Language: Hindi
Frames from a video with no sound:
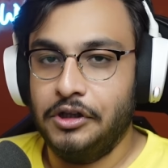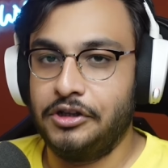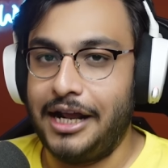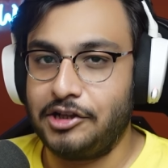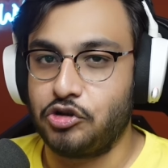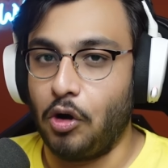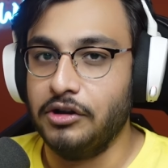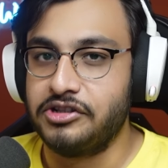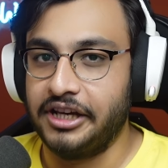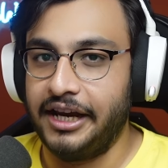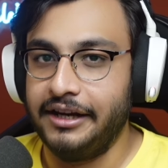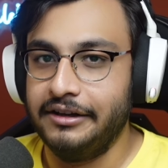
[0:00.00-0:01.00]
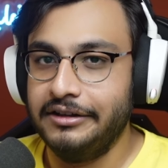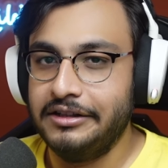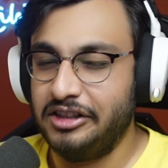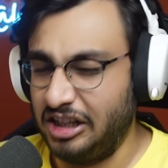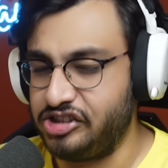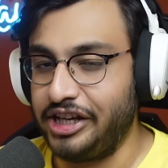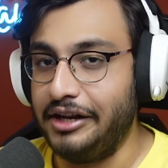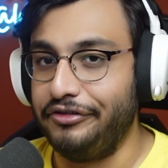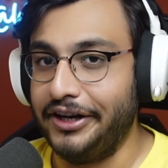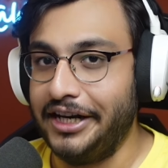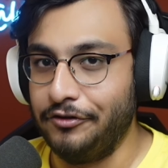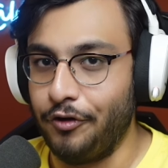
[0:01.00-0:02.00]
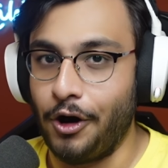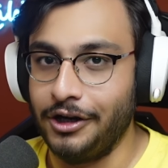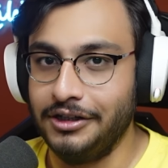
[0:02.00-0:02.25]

रेडस्टोन से द सेल्फ हीलिंग वॉल